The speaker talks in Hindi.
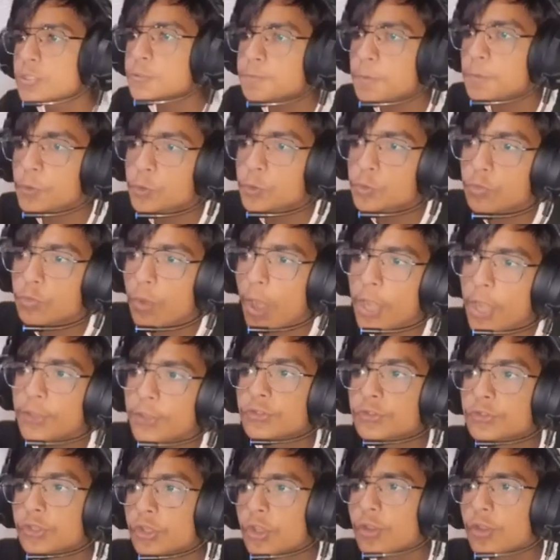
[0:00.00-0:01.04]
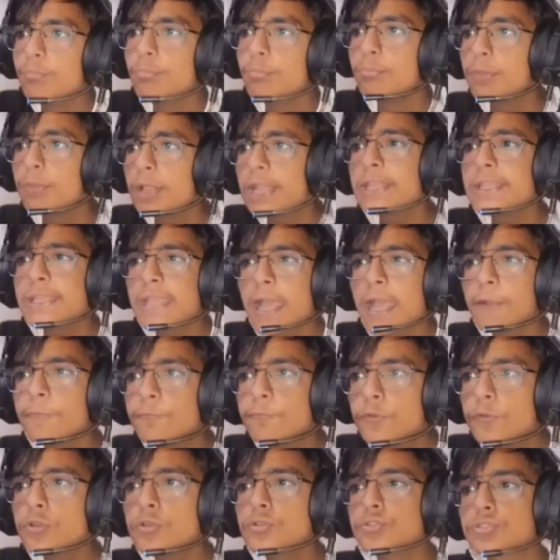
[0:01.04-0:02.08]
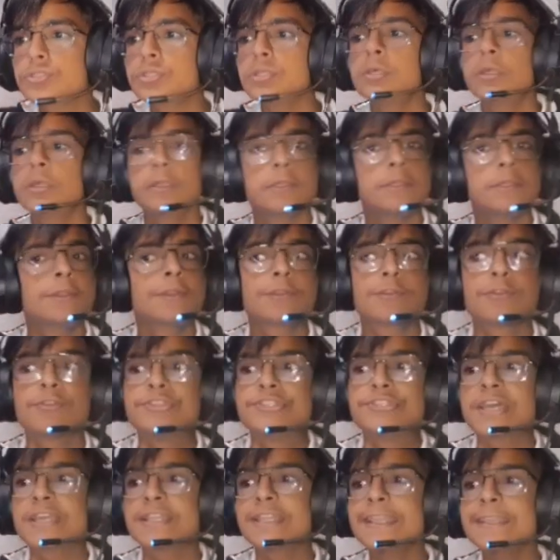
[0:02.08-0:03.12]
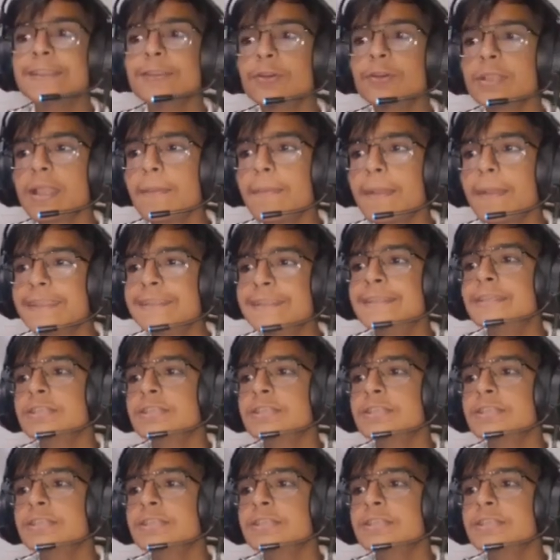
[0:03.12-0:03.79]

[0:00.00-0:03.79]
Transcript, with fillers: इस पर ट्वेंटी मिलियन व्यूज कुछ ज्यादा नहीं हो रहा भाई